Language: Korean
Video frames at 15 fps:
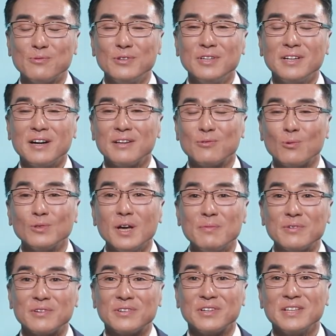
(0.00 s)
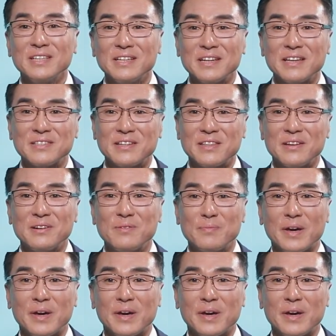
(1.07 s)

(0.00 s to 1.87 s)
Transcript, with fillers: 우리가 농담으로 그런 얘기 했잖아요.